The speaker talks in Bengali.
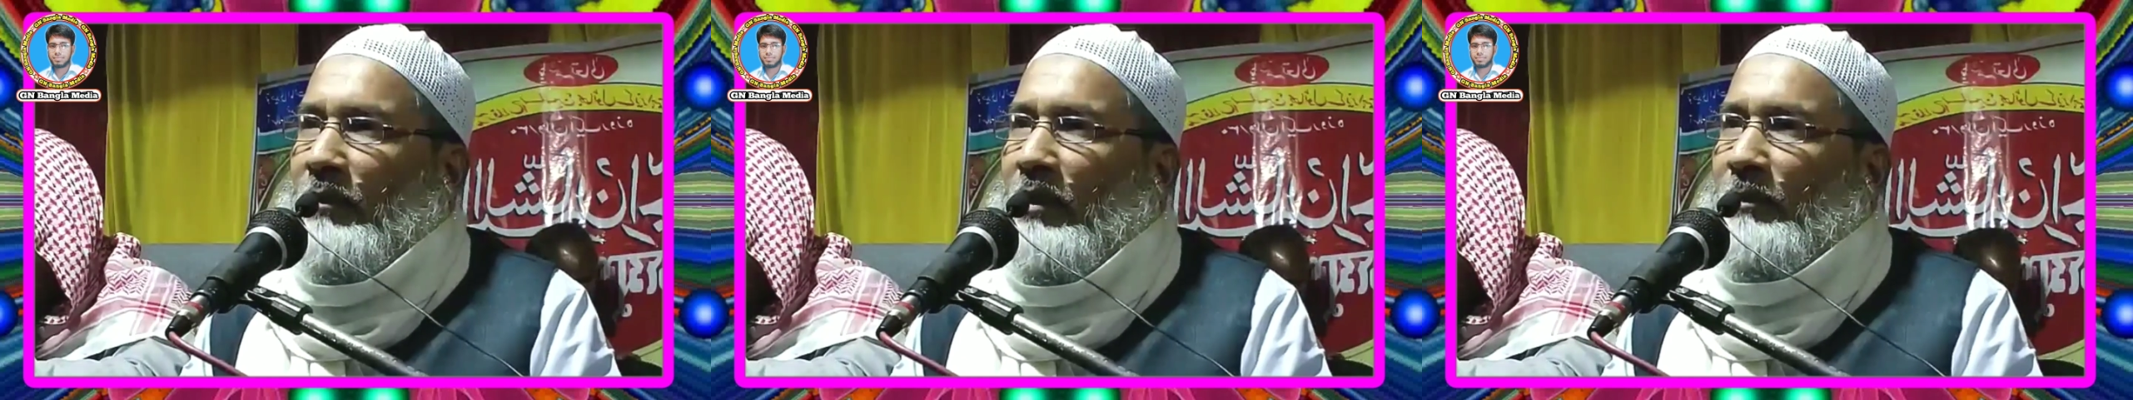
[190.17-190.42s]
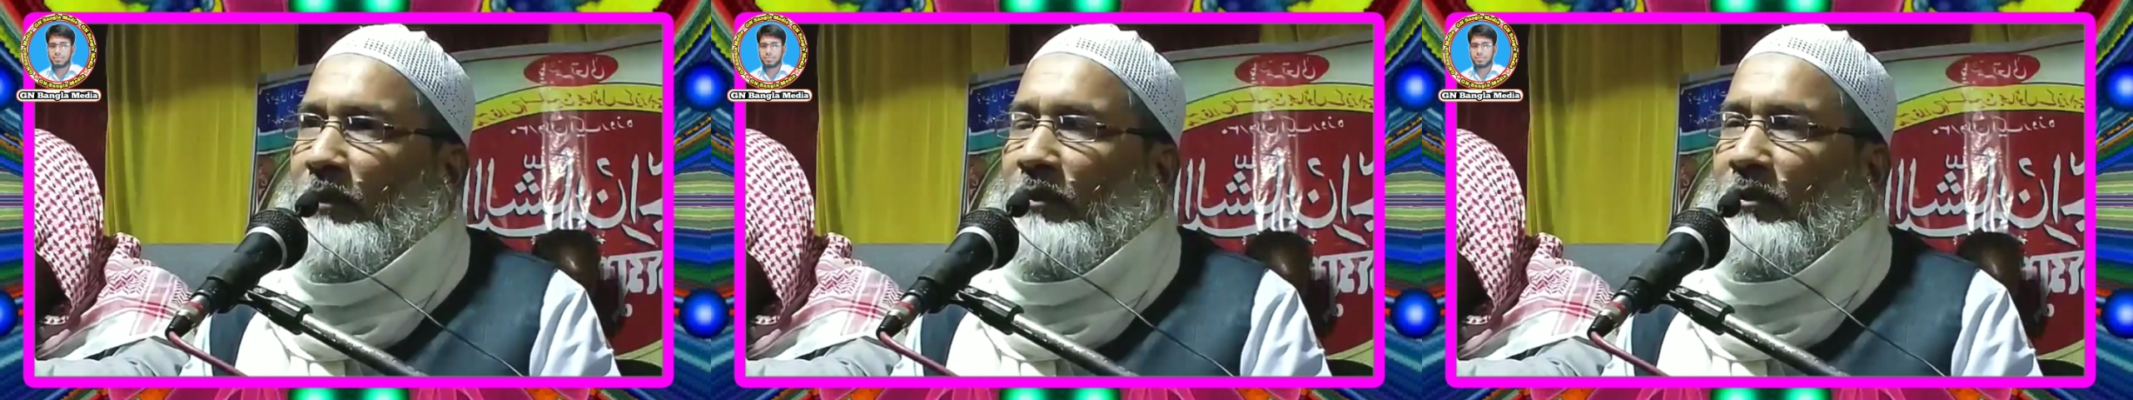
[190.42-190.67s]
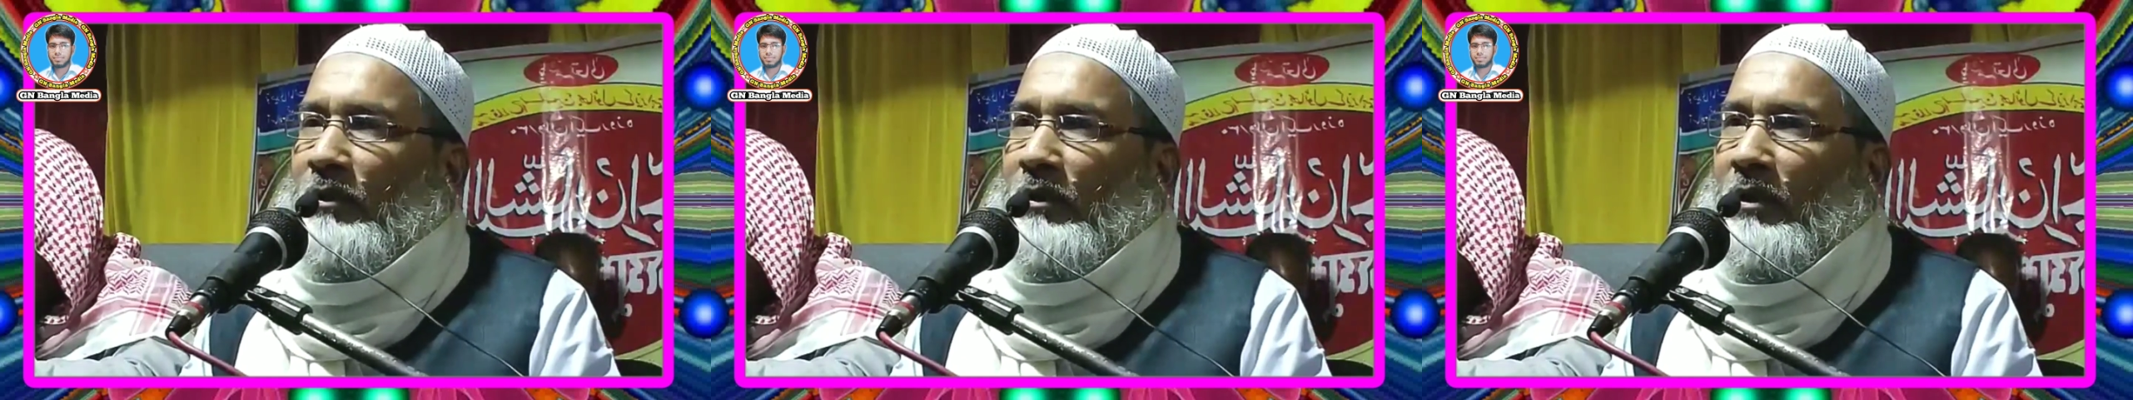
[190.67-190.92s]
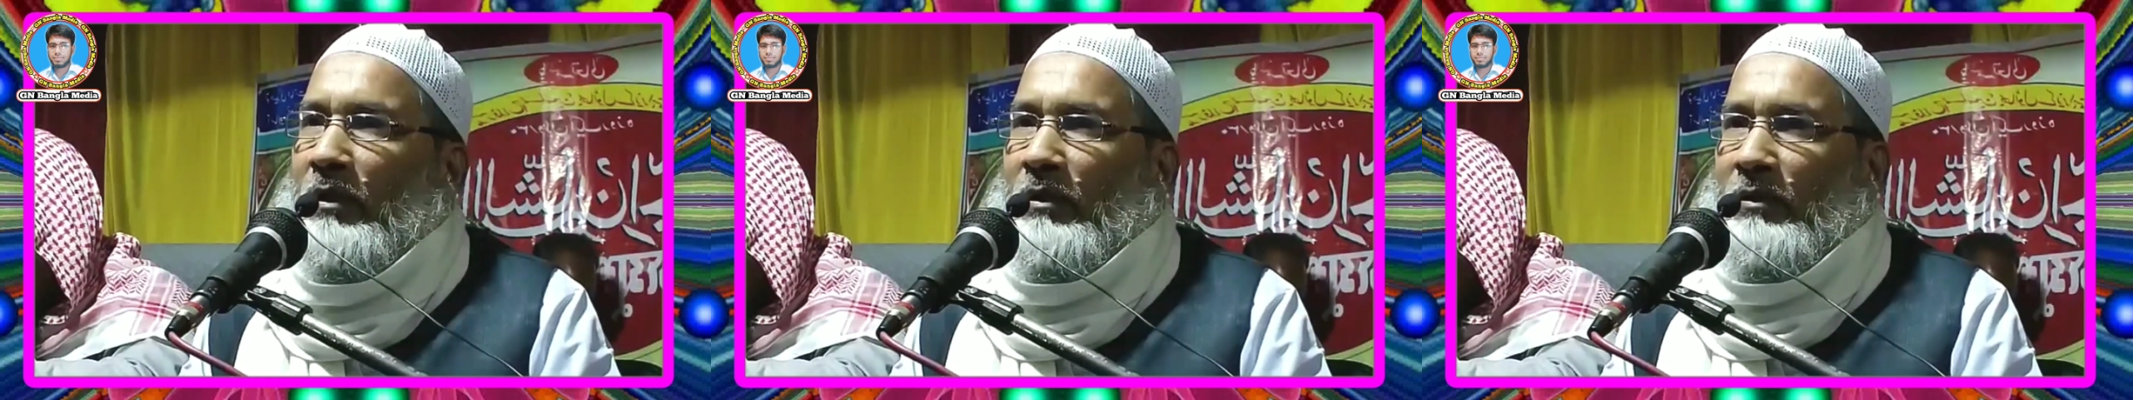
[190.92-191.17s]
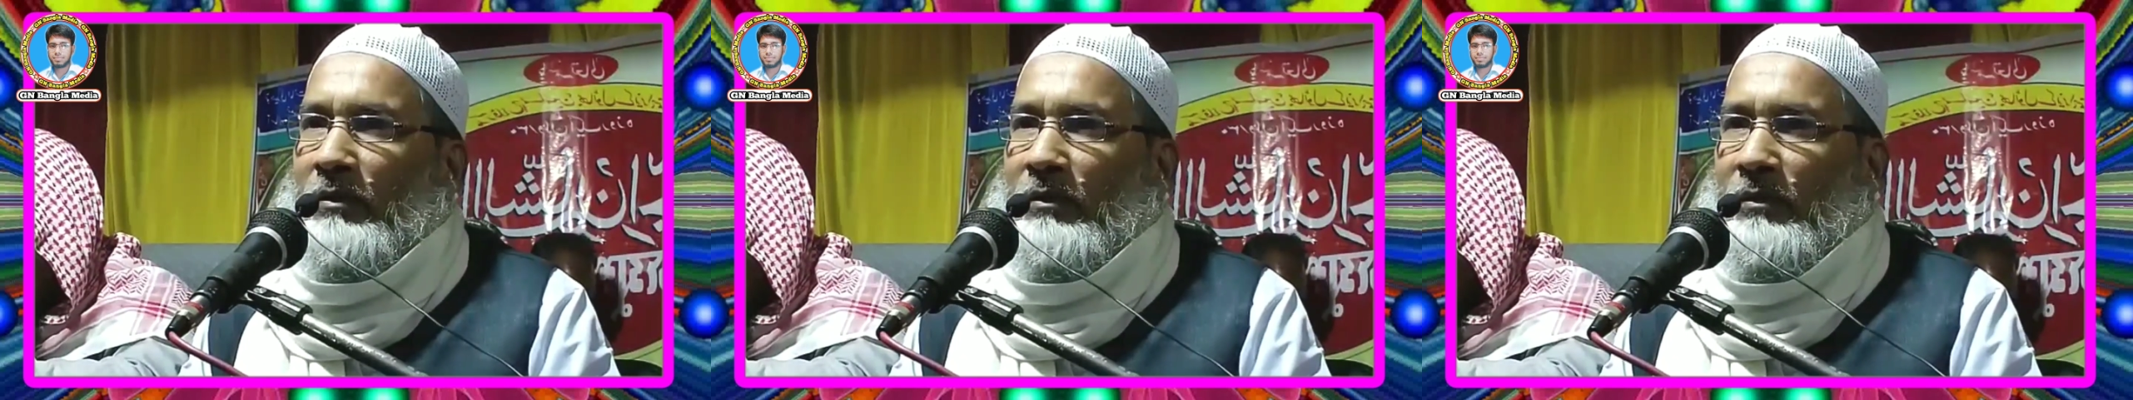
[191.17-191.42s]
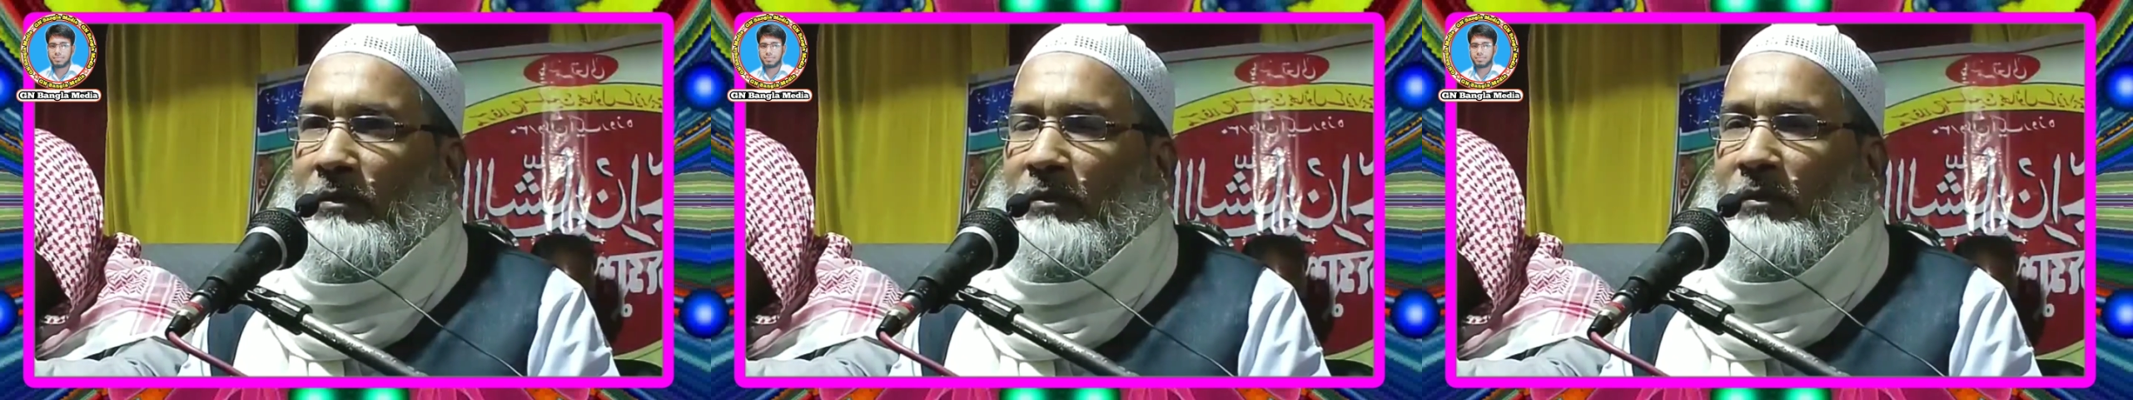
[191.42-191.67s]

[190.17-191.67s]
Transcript: বপন করো